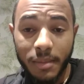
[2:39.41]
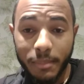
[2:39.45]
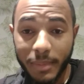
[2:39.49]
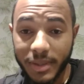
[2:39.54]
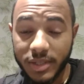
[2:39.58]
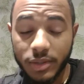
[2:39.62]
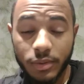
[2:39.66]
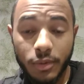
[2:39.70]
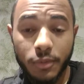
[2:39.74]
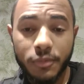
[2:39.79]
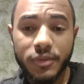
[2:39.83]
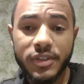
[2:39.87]

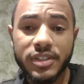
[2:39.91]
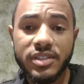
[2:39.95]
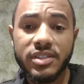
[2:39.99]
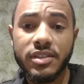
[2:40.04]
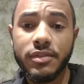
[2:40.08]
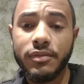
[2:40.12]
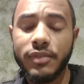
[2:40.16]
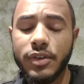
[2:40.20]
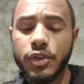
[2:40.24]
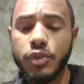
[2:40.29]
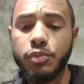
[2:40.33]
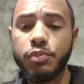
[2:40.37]
Mas eu não fiz
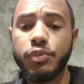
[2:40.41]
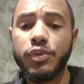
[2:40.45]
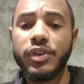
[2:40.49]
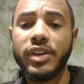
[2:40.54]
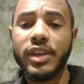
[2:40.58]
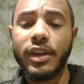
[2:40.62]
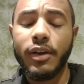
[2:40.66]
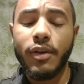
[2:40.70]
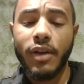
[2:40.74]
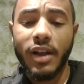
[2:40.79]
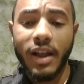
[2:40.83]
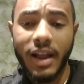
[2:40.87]
esse vídeo
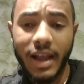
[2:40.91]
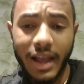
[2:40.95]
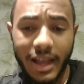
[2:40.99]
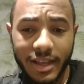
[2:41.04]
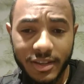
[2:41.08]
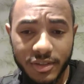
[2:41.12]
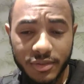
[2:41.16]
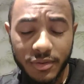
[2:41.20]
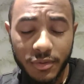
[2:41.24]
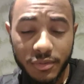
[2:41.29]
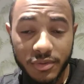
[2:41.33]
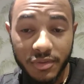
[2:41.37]
porque
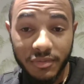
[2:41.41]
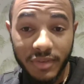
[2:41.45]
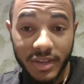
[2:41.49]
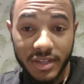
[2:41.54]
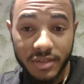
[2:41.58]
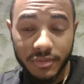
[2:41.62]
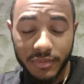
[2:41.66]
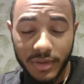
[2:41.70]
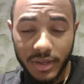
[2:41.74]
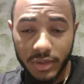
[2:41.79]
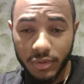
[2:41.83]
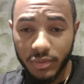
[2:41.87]
caso eu
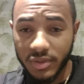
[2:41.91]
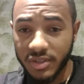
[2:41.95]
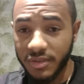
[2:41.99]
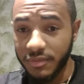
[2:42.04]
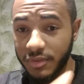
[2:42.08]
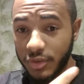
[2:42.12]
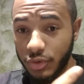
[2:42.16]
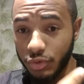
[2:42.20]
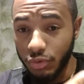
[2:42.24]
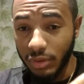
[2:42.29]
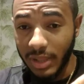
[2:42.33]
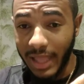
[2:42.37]
tivesse feito esse
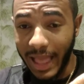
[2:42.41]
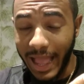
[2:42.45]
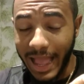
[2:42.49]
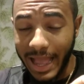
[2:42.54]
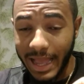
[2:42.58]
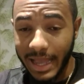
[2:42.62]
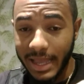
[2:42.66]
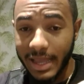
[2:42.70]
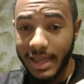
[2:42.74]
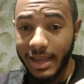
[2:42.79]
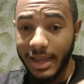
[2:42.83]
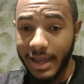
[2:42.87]
vídeo
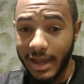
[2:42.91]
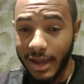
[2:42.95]
lá